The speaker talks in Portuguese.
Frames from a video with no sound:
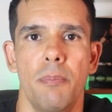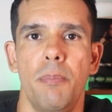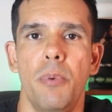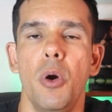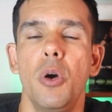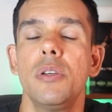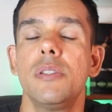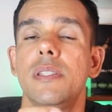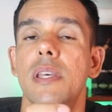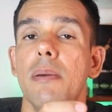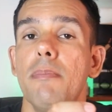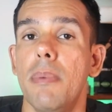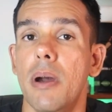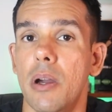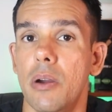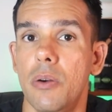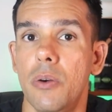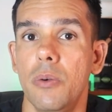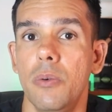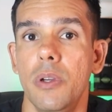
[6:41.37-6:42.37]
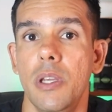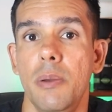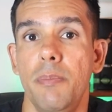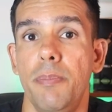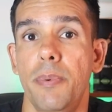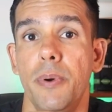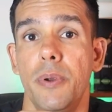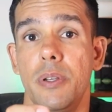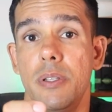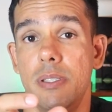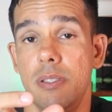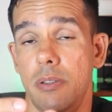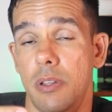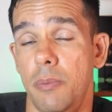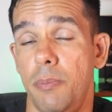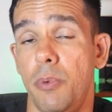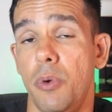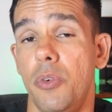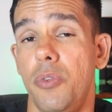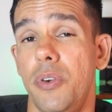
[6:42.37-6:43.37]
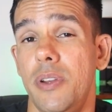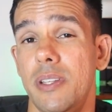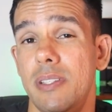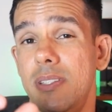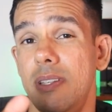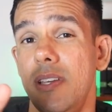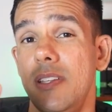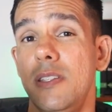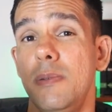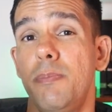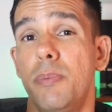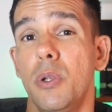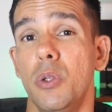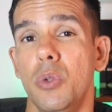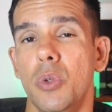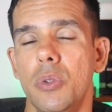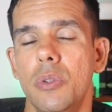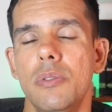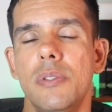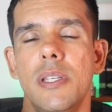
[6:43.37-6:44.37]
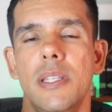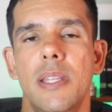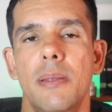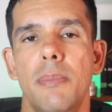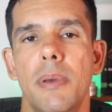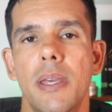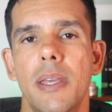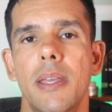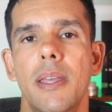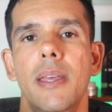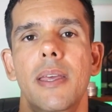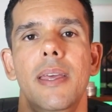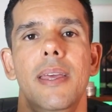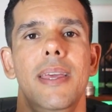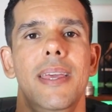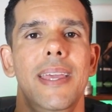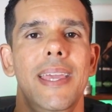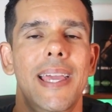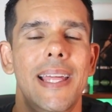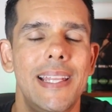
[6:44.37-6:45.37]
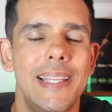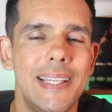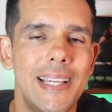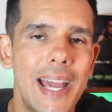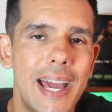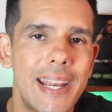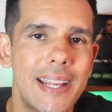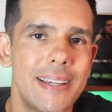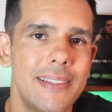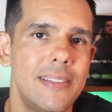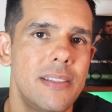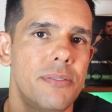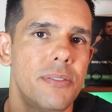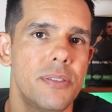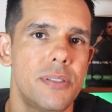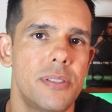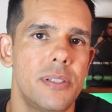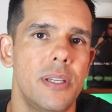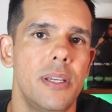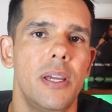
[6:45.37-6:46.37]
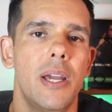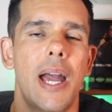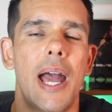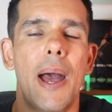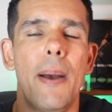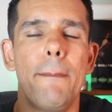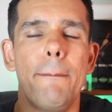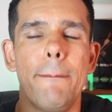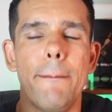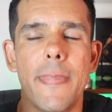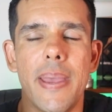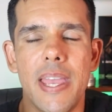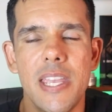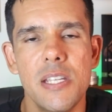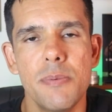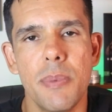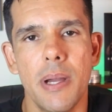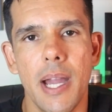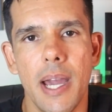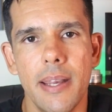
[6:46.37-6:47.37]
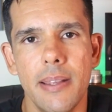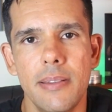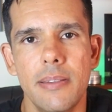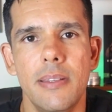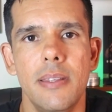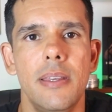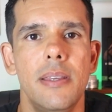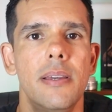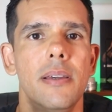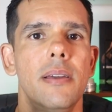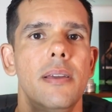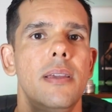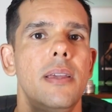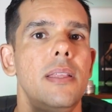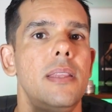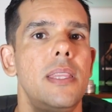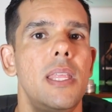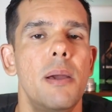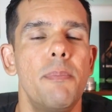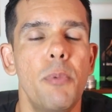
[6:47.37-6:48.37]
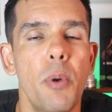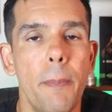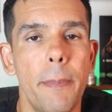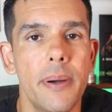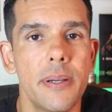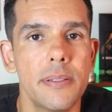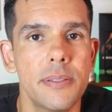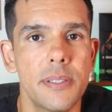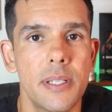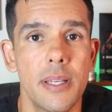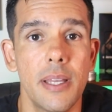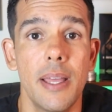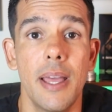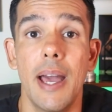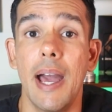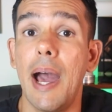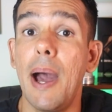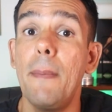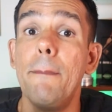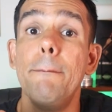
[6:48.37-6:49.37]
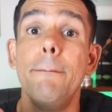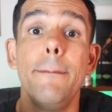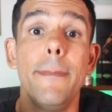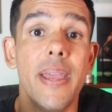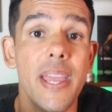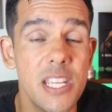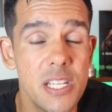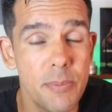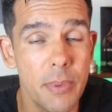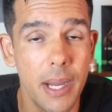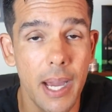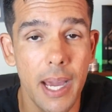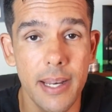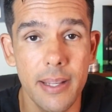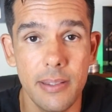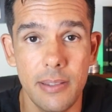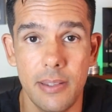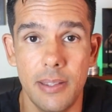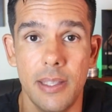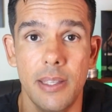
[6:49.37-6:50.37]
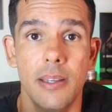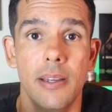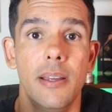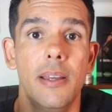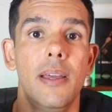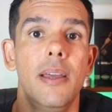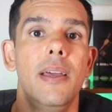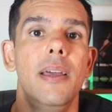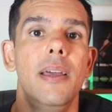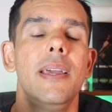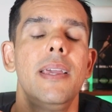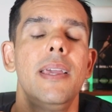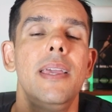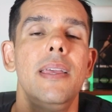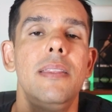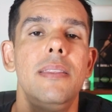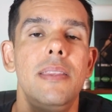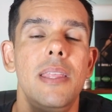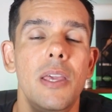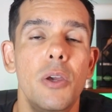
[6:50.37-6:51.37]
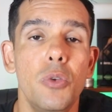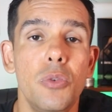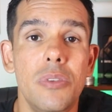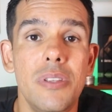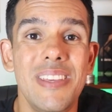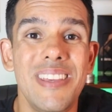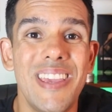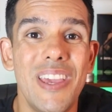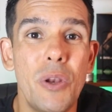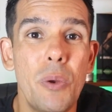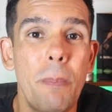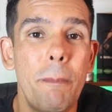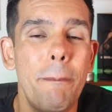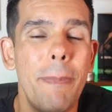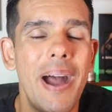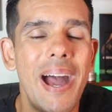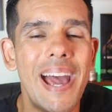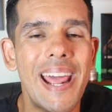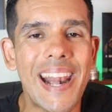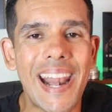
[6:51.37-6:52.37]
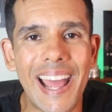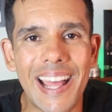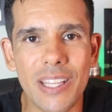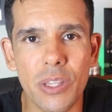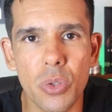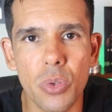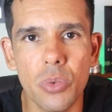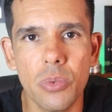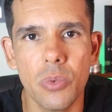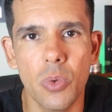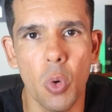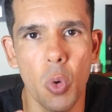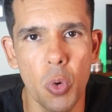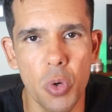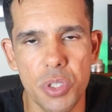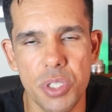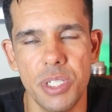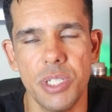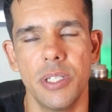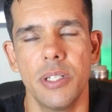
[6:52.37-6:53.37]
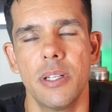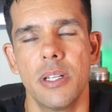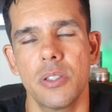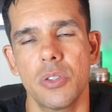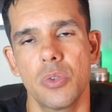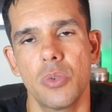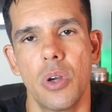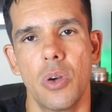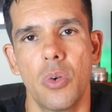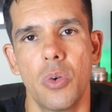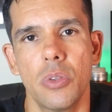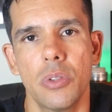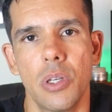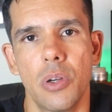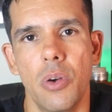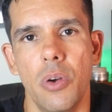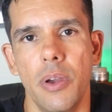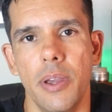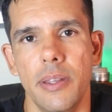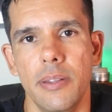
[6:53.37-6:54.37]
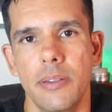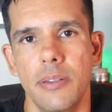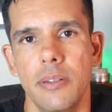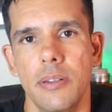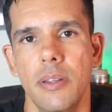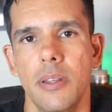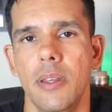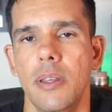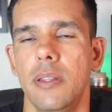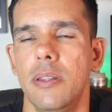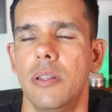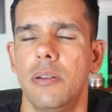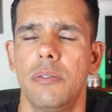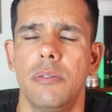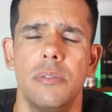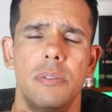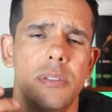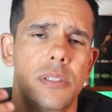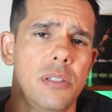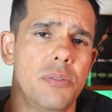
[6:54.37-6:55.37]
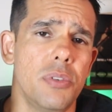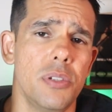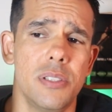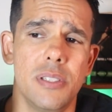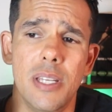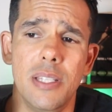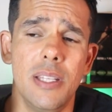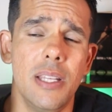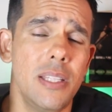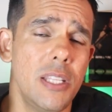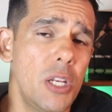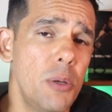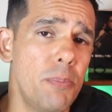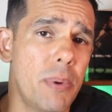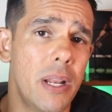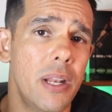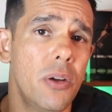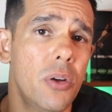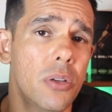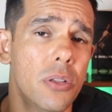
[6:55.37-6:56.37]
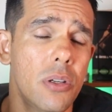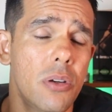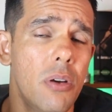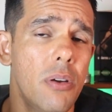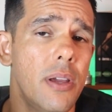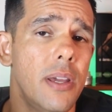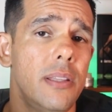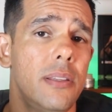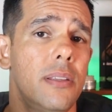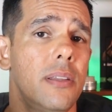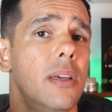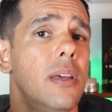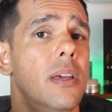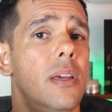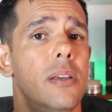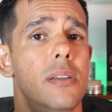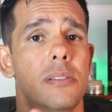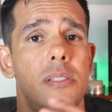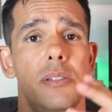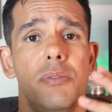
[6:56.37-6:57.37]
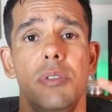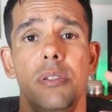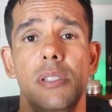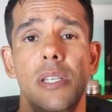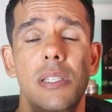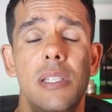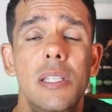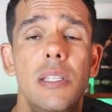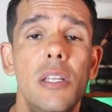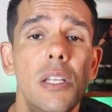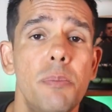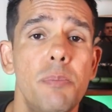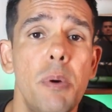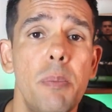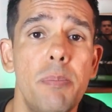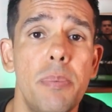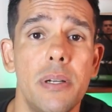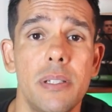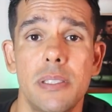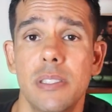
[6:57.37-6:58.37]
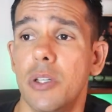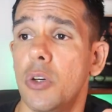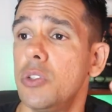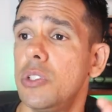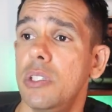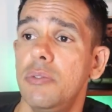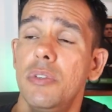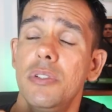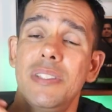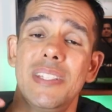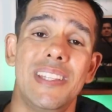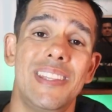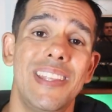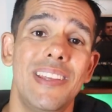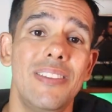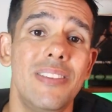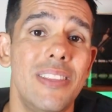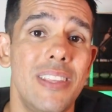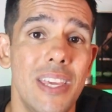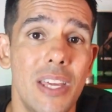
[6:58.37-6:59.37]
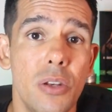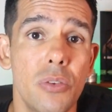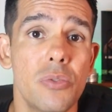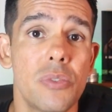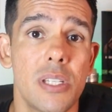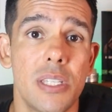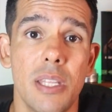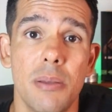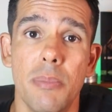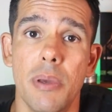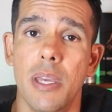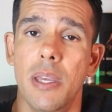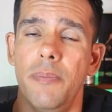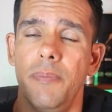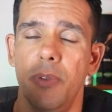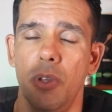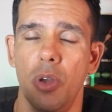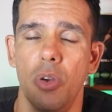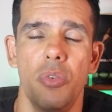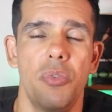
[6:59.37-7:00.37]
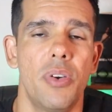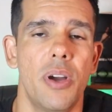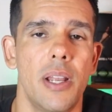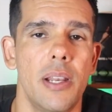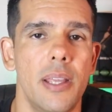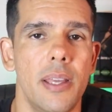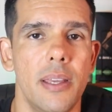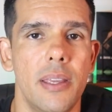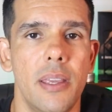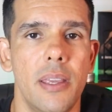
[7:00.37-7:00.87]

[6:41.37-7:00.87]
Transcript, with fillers: Por ser banco e por, e por oferecer esse produto CDB, ele garante a você a mesma garantia que tem a poupança, a mesma garantia que tem o dinheiro parado hoje na sua conta corrente. Então, se você tem dinheiro parado na conta corrente, se você tem dinheiro na poupança ou se você tem dinheiro no CDB, que eu falei